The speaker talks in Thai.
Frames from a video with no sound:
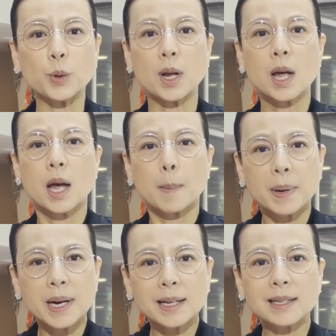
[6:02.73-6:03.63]
สุด
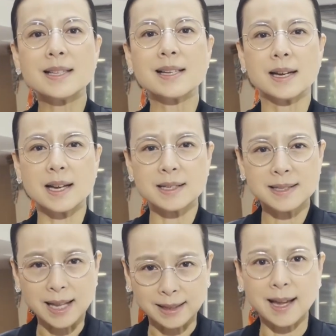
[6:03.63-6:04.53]
เพื่อที่จะเรียก
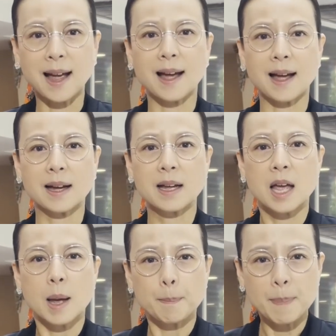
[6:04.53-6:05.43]
ศรัทธา
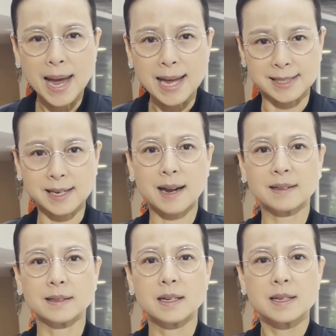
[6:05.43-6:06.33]
แพชชั่น
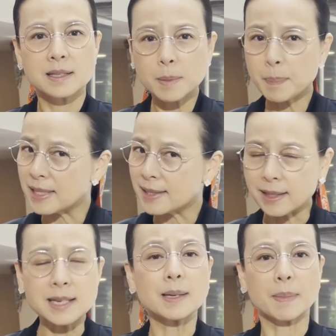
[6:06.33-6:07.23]
ซึ่งเป็นสิ่
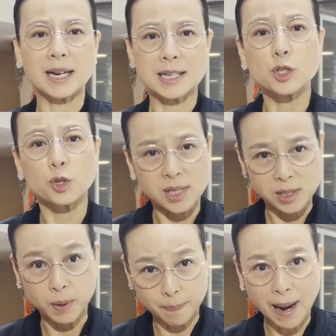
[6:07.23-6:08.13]
งที่สำคัญที่สุดใน
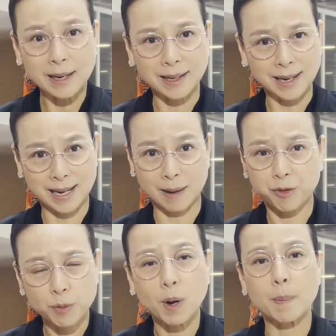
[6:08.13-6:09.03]
ชีวิตแป้งในการทำ
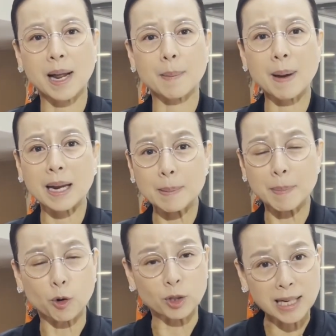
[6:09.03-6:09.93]
ฟุตบอลมาและแป้งนี่
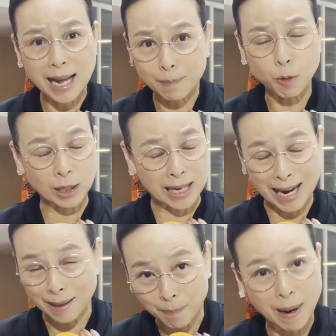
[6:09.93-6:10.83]
เป็นคนที่รักบอลไท
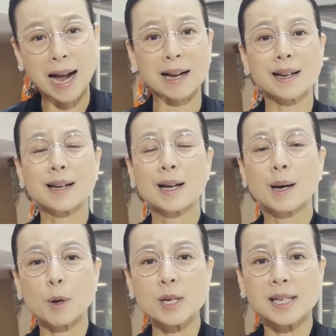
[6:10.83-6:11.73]
ยมาก
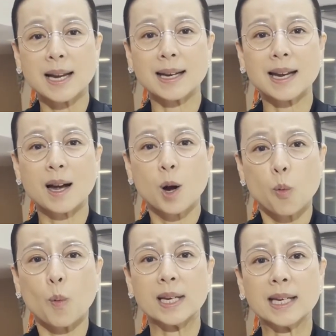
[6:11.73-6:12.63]
เพราะฉะนั้นเนี่ย
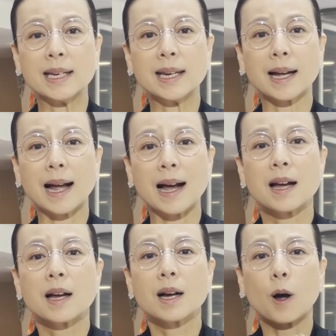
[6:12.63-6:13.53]
วันนี้เนี่ยนะคะ
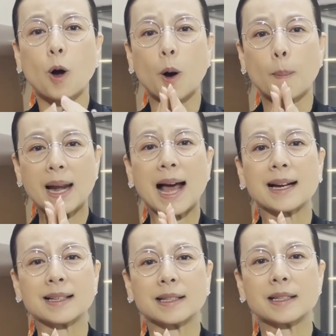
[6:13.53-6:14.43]
ขอพลั
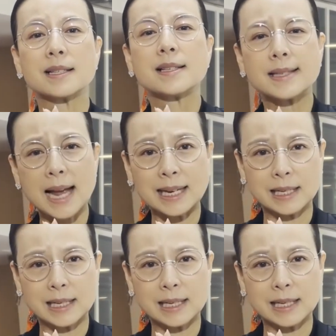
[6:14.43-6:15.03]
งใจ